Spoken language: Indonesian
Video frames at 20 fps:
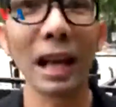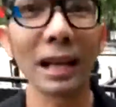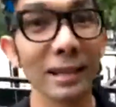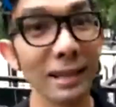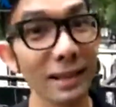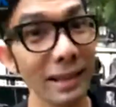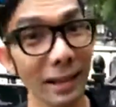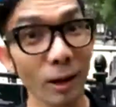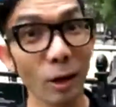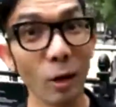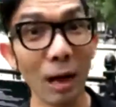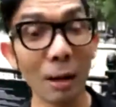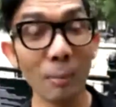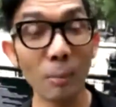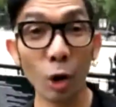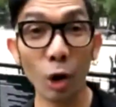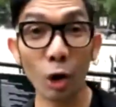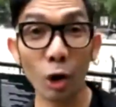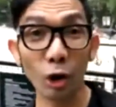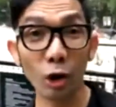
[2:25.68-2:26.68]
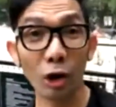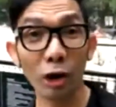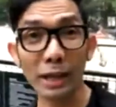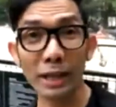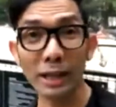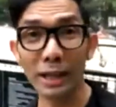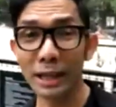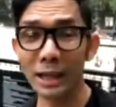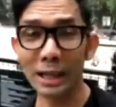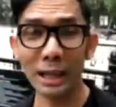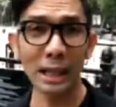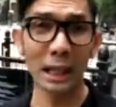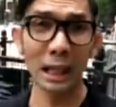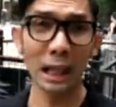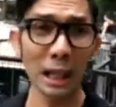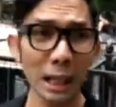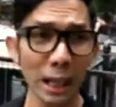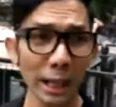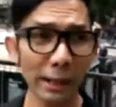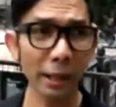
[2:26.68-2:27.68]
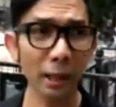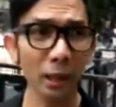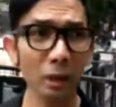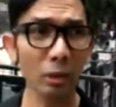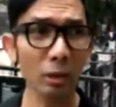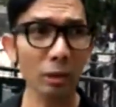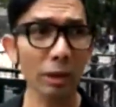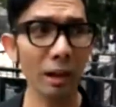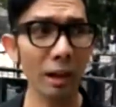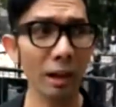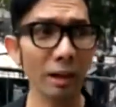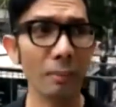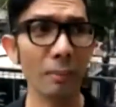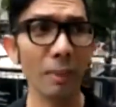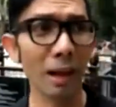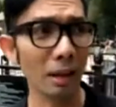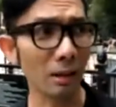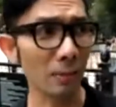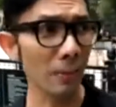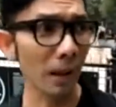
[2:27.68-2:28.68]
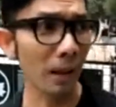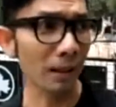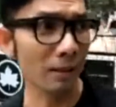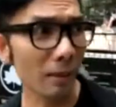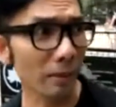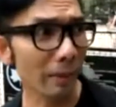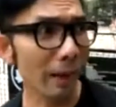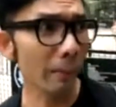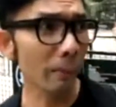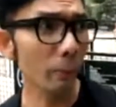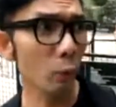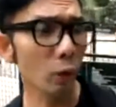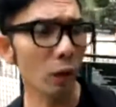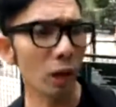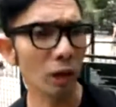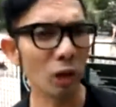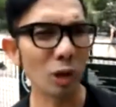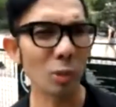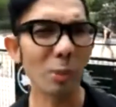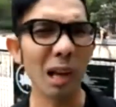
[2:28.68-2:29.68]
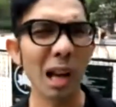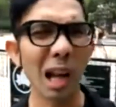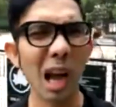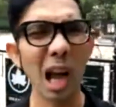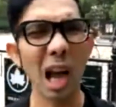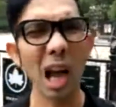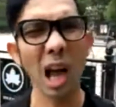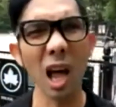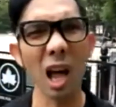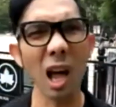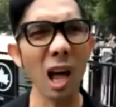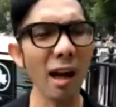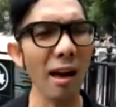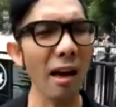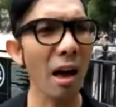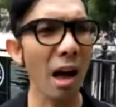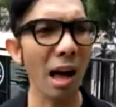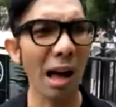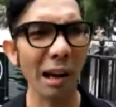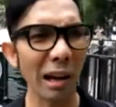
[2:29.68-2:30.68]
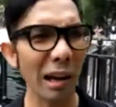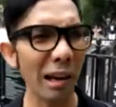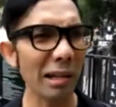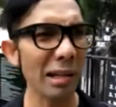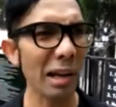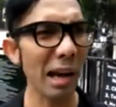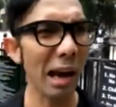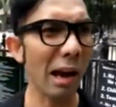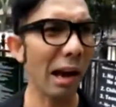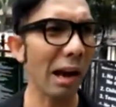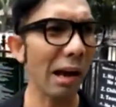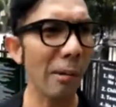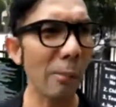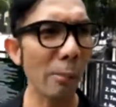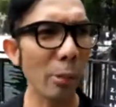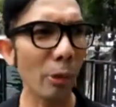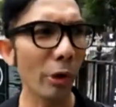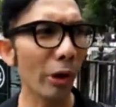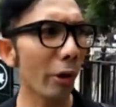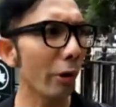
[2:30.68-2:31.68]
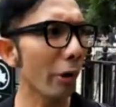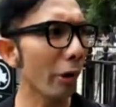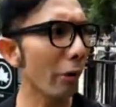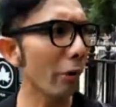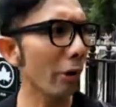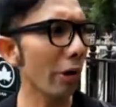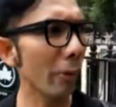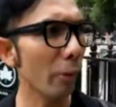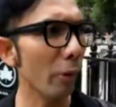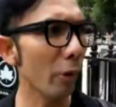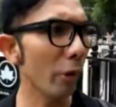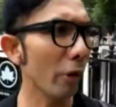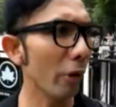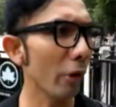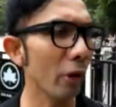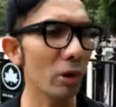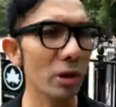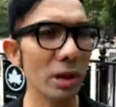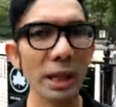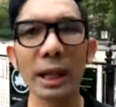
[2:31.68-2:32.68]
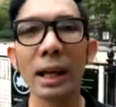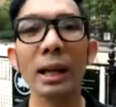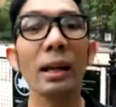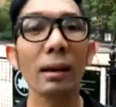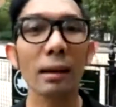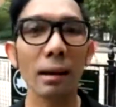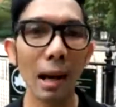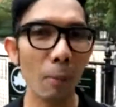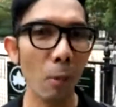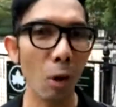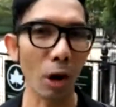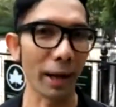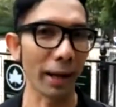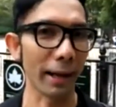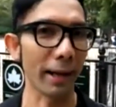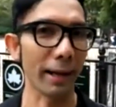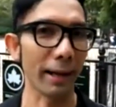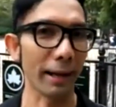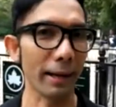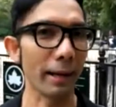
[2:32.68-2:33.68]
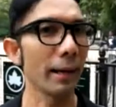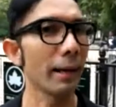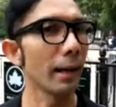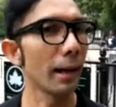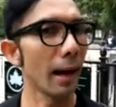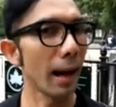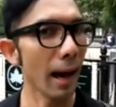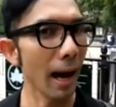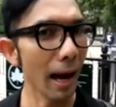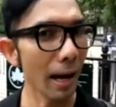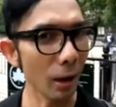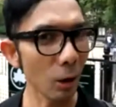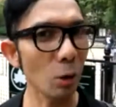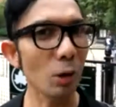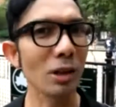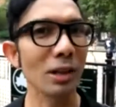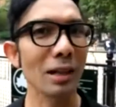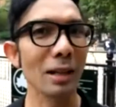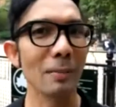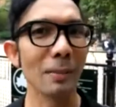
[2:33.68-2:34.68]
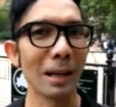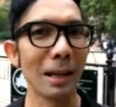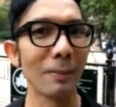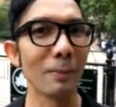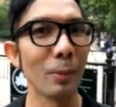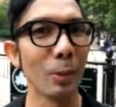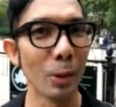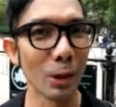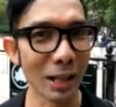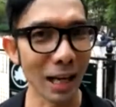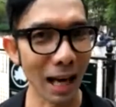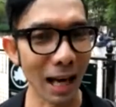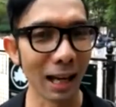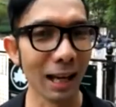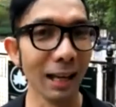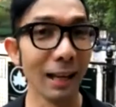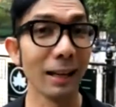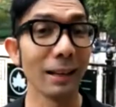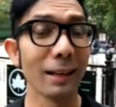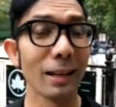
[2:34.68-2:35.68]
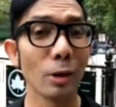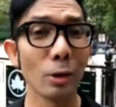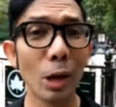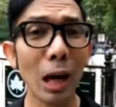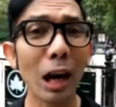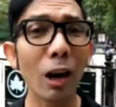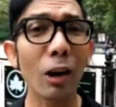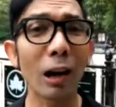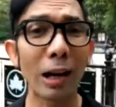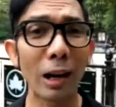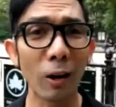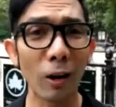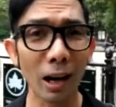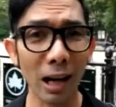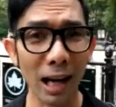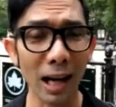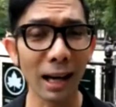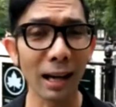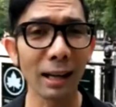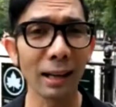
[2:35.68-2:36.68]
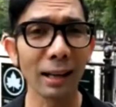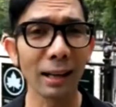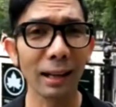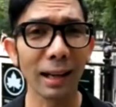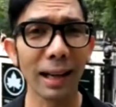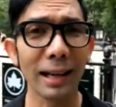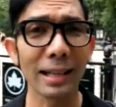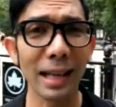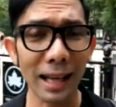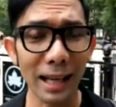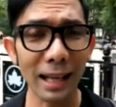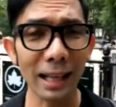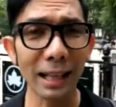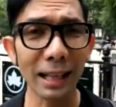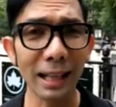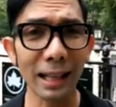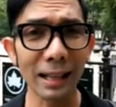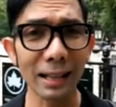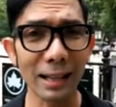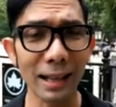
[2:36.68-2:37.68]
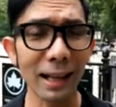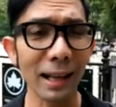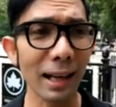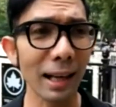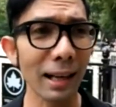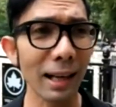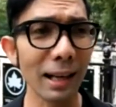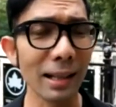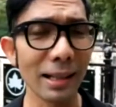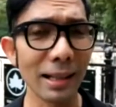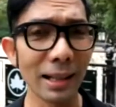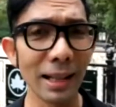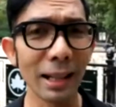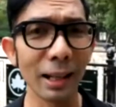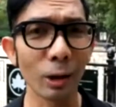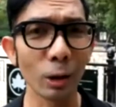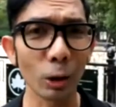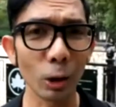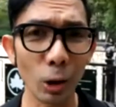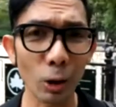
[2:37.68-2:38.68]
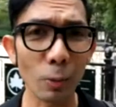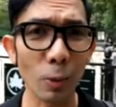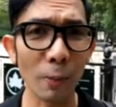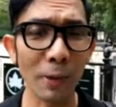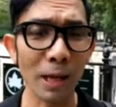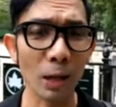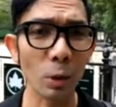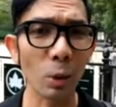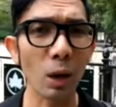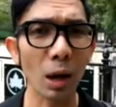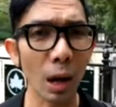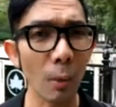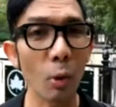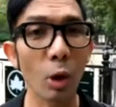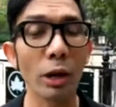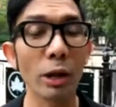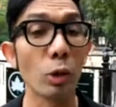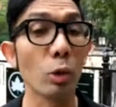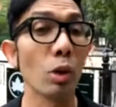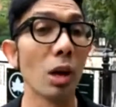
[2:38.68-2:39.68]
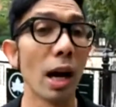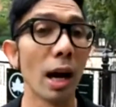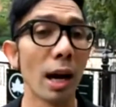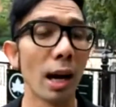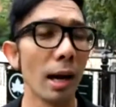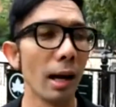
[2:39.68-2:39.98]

anjingnya doang mau nongkrong di sini sendirian gitu, dia lagi males banget sama yang punya terus bilang ah rese ah yang punya udah gue mau nongkrong sendiri, nggak boleh. Harus sama yang punya. Dan juga kalau ada orang kayak saya gini kan saya nggak ada anjingnya gitu terus mau masuk nggak boleh juga